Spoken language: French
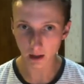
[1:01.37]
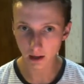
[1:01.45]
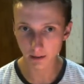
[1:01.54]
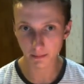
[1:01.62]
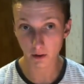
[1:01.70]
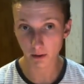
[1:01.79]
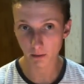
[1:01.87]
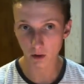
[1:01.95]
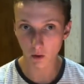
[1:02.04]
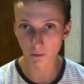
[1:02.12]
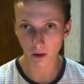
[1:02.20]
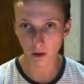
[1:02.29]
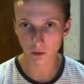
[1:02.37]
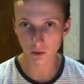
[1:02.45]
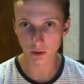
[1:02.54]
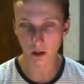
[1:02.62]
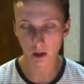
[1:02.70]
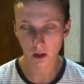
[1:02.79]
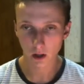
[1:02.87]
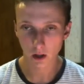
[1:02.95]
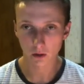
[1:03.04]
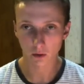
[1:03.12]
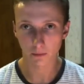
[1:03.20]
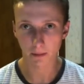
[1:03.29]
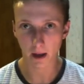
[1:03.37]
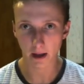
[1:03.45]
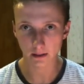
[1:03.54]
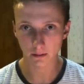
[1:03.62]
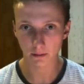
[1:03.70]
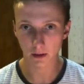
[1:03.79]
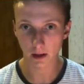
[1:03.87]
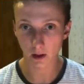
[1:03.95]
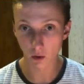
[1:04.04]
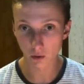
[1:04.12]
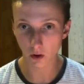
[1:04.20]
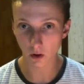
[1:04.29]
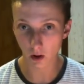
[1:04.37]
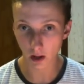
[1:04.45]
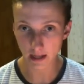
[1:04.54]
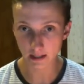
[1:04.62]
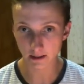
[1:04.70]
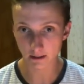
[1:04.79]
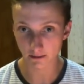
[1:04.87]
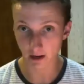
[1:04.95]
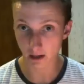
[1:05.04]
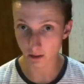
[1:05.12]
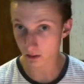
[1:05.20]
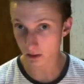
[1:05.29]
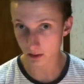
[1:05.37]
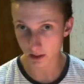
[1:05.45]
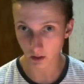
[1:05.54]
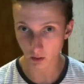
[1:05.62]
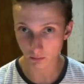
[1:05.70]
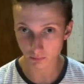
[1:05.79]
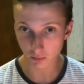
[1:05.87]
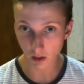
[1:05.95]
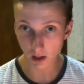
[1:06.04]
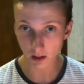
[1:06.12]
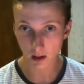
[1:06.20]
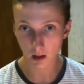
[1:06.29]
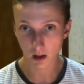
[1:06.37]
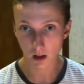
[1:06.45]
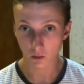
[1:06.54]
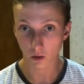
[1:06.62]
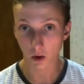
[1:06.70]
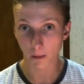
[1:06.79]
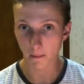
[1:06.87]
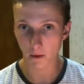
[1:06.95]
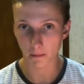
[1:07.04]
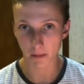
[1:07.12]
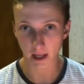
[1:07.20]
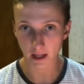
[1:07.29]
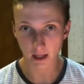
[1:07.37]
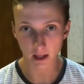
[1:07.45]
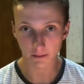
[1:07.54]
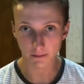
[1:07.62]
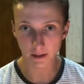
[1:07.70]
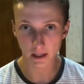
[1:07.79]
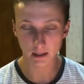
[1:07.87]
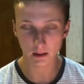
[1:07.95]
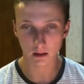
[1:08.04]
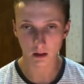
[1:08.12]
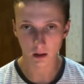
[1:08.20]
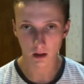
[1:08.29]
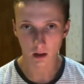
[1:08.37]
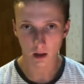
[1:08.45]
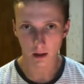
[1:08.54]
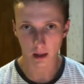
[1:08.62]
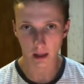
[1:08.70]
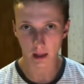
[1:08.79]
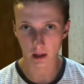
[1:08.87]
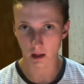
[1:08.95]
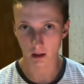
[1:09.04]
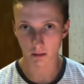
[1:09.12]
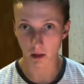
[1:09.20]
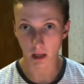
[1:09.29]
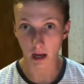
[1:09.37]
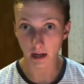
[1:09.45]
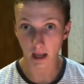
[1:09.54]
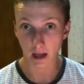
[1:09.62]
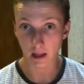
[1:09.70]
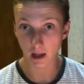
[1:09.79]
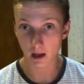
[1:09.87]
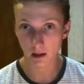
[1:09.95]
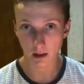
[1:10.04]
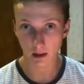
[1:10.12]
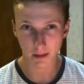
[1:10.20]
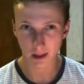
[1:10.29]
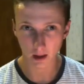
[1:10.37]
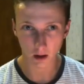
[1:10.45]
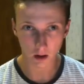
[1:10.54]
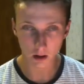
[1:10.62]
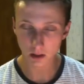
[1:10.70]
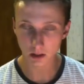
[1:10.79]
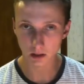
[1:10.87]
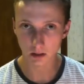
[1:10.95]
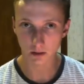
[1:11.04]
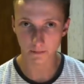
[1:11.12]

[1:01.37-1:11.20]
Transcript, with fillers: Les Pokémon overused, donc par exemple les Ouran S valaient 250 points, comme Mega Tenefix et Mega Altaria, Demeteros,